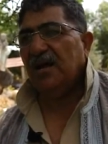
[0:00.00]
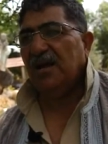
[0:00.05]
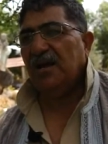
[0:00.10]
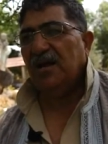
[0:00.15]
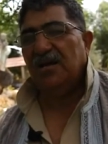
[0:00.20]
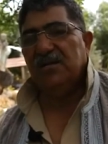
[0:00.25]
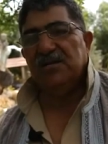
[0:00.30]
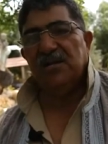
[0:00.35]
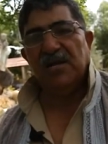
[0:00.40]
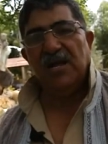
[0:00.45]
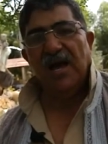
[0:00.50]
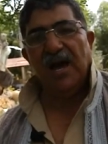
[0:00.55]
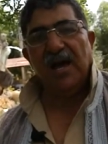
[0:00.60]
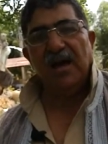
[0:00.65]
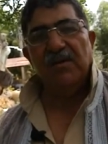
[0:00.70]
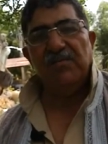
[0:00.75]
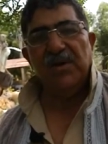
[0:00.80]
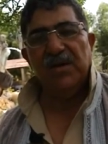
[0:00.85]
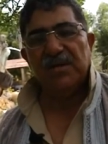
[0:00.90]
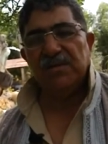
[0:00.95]
عدة
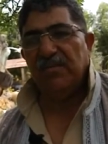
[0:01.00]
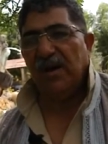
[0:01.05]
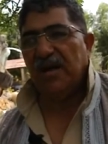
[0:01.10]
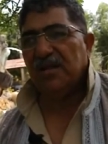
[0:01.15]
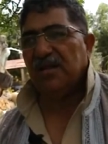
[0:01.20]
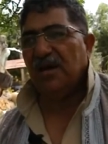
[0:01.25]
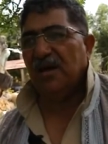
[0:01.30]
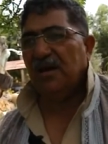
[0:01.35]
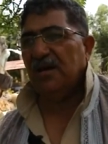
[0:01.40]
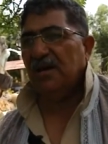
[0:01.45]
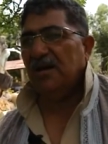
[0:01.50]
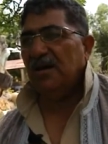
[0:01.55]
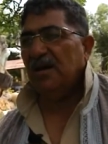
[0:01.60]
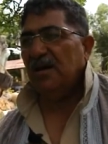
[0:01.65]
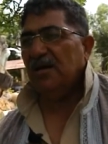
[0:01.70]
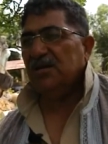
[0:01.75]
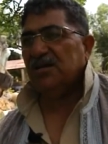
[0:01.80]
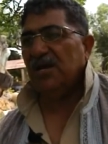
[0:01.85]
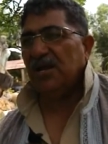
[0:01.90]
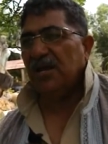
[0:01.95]
حقبات معناتها
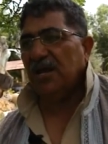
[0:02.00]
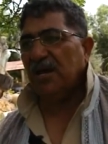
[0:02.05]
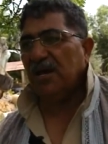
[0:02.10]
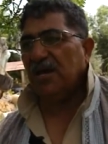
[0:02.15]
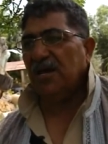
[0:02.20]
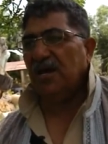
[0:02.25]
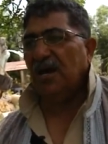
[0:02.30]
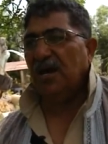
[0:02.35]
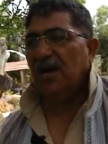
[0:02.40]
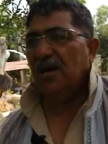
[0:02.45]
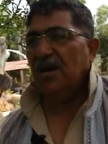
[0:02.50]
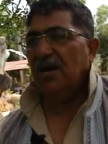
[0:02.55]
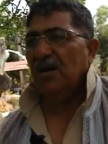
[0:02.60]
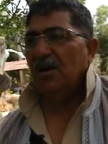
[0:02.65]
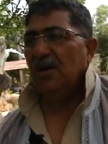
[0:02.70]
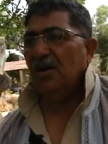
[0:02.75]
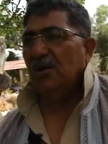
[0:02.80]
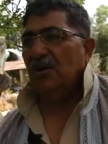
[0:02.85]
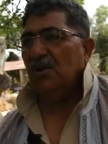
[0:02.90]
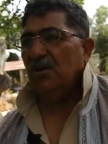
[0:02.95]
تاريخية
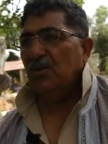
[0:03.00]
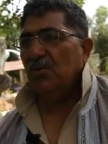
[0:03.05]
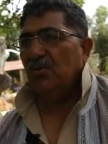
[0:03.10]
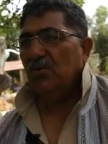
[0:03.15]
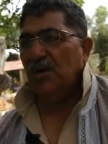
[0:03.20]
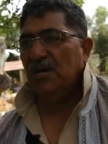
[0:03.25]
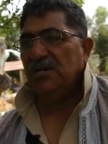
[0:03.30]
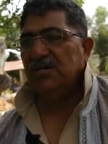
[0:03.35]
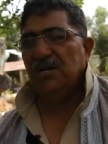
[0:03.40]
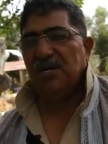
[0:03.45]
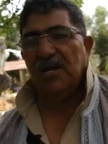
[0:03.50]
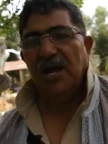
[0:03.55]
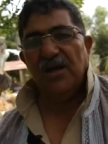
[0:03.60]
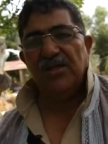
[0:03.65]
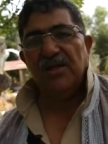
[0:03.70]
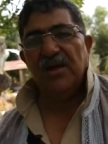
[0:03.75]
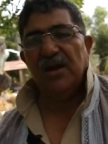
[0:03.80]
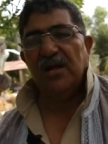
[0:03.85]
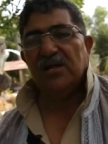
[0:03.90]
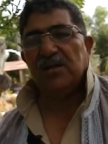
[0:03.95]
وعدة
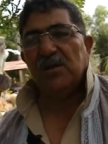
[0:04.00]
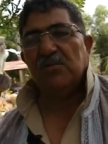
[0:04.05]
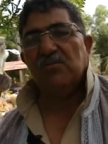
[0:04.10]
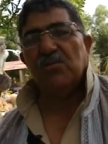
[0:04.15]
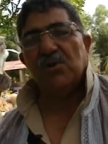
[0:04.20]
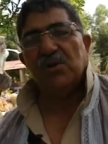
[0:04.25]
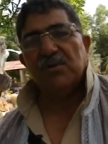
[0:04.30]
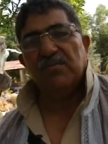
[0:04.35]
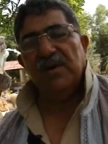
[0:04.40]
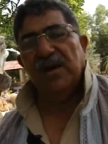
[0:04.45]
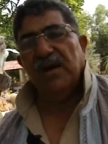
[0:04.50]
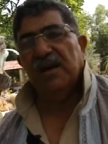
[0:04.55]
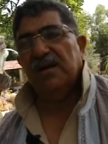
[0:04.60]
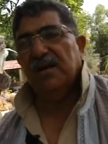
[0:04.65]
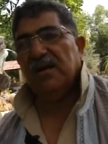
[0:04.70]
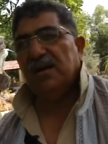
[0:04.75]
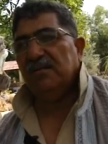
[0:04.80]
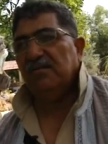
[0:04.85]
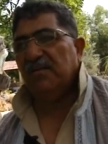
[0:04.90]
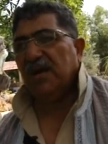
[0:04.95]
حضارات تمر من
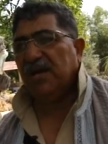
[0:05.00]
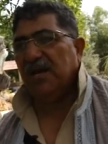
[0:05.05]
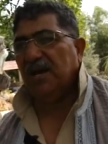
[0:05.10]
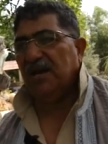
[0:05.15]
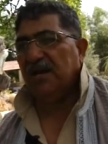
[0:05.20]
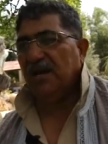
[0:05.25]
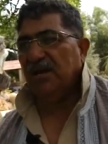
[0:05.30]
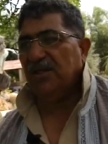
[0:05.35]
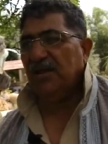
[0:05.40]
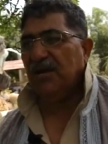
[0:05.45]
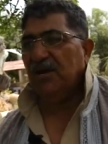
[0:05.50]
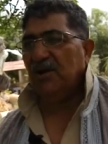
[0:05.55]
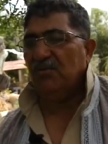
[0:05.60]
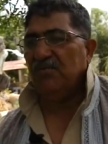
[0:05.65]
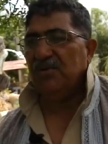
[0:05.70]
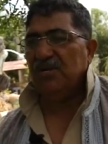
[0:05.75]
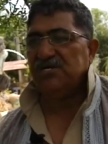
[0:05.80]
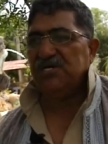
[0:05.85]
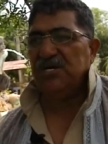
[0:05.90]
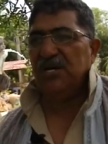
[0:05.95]
المكان هذايا
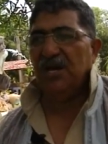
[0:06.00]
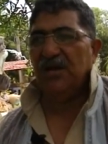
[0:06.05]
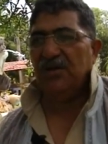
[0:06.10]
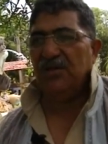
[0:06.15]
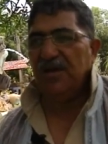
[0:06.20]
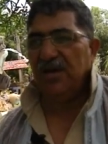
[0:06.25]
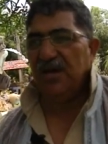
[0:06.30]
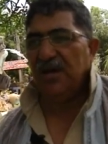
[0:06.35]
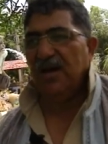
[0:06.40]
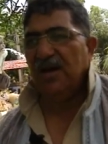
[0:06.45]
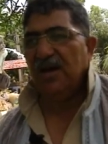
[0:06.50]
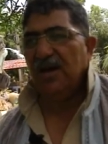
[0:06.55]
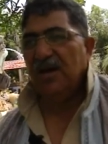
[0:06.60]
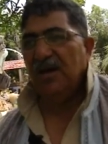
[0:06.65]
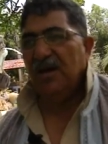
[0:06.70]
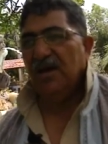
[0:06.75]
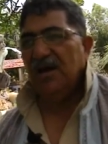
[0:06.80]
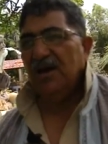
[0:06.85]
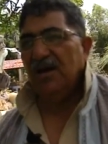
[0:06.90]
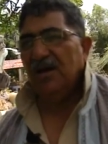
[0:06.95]
ومن الشيء هذايا
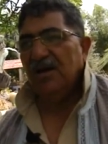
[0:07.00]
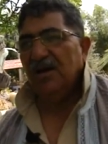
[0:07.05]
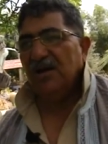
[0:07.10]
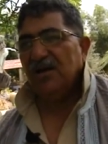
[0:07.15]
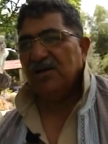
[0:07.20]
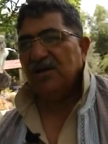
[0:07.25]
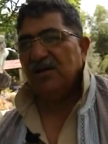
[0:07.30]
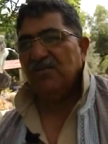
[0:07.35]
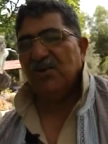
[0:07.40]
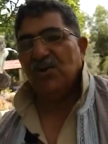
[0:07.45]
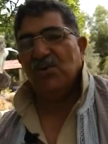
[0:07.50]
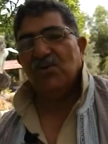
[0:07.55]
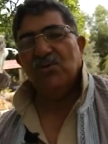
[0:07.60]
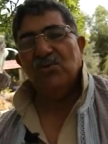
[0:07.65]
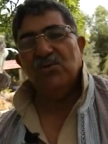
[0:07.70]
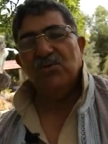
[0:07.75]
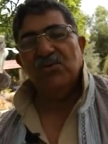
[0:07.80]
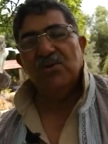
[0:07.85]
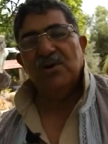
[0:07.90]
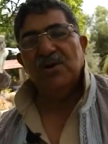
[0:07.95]
كما
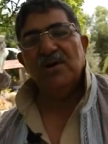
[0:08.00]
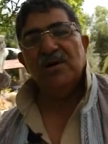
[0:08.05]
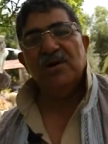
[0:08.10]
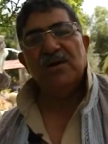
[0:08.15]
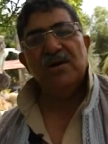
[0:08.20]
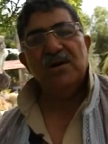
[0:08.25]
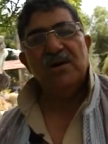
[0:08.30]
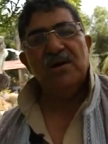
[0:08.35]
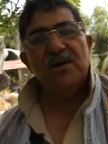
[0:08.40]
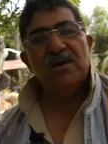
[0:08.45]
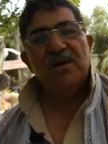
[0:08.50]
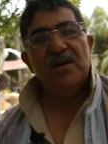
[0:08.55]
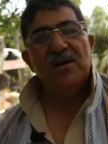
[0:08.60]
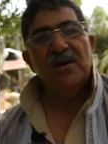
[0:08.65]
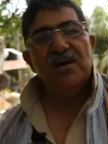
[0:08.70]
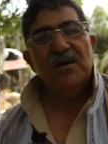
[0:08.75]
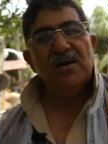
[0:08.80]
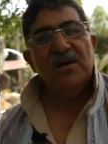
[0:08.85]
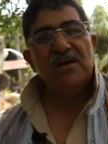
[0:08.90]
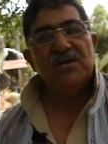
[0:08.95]
يقولوا
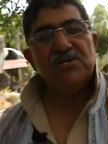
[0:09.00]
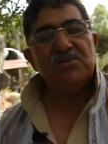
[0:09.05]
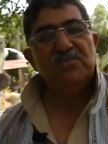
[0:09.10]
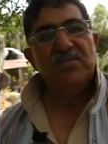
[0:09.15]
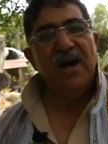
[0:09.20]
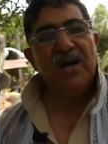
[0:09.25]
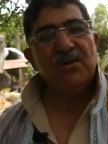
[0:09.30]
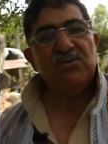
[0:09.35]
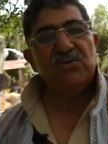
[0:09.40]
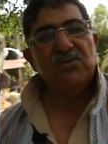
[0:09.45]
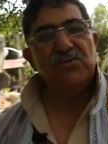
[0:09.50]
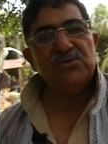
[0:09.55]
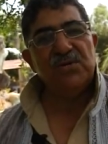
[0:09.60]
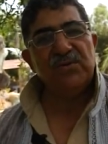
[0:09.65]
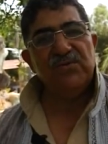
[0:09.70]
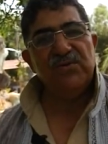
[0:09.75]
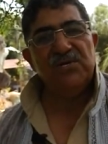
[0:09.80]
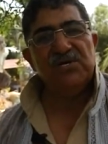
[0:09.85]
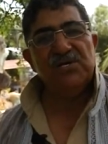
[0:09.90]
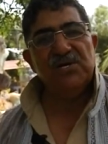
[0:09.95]
جماعة توزر
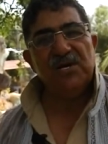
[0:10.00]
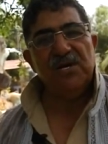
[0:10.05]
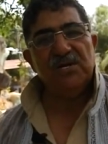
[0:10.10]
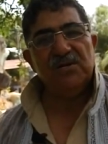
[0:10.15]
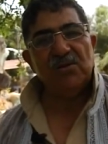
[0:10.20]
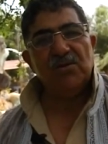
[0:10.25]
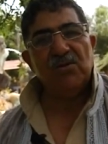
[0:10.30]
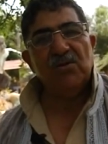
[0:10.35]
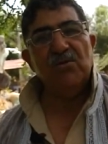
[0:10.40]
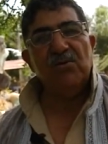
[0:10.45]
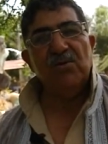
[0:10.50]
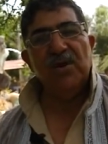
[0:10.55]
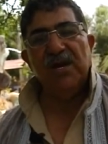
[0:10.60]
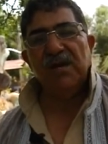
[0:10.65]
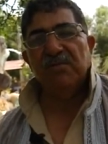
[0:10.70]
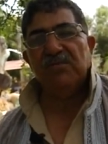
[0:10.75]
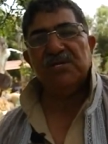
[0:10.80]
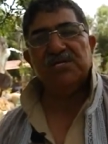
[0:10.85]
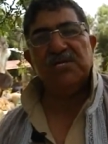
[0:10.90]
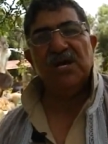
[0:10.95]
في الجريد تقول
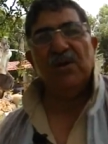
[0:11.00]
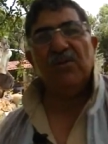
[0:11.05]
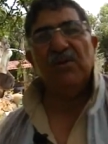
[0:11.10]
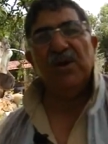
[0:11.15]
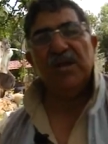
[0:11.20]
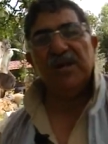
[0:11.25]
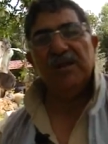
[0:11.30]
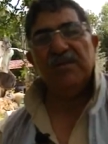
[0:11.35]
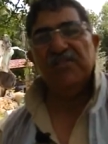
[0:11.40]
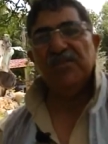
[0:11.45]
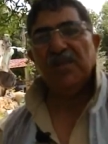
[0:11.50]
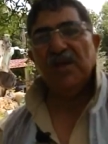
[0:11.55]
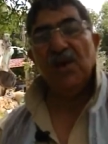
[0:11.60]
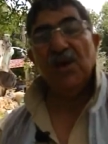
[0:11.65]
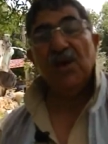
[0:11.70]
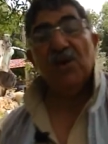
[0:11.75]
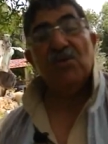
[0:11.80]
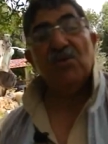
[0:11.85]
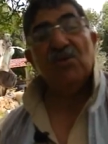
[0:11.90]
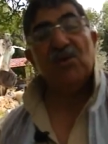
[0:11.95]
أنا من زغوان
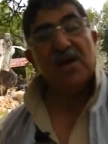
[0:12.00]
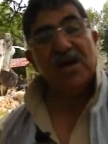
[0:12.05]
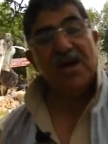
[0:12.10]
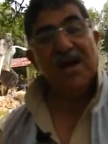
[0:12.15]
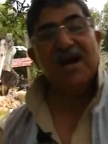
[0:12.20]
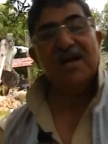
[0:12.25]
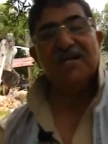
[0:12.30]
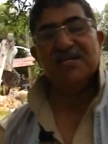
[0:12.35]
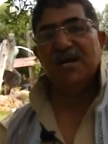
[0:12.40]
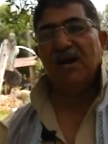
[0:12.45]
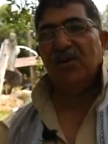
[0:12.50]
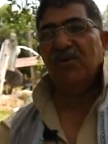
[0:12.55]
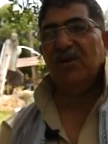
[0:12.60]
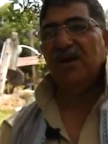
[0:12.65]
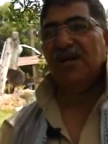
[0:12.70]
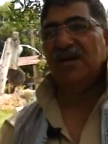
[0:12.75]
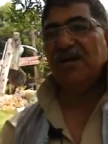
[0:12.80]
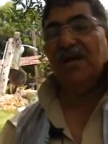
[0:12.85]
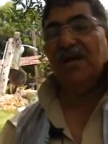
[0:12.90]
يقول لك اه زغوان